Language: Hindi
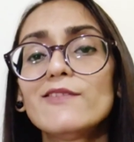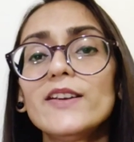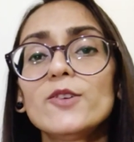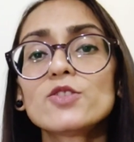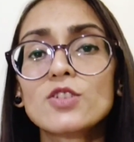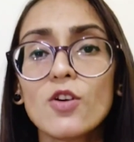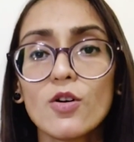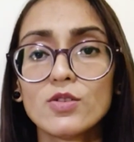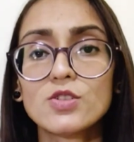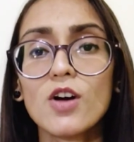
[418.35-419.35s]
फिर उसको
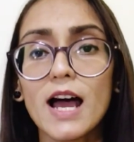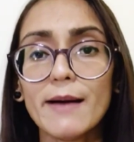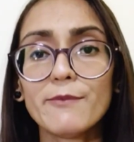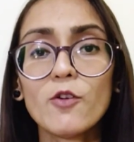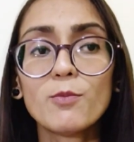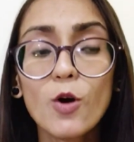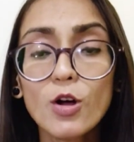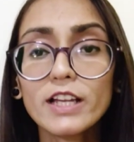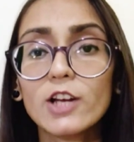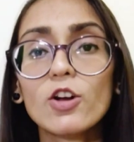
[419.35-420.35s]
जो आप वो
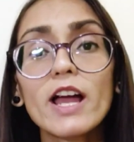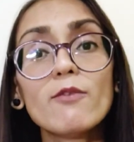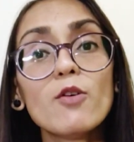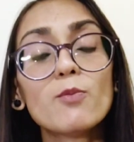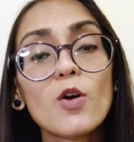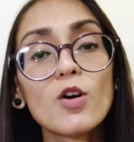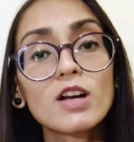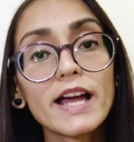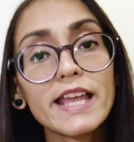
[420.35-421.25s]
ब्लॉग लिखोगे आप वो ब्लॉग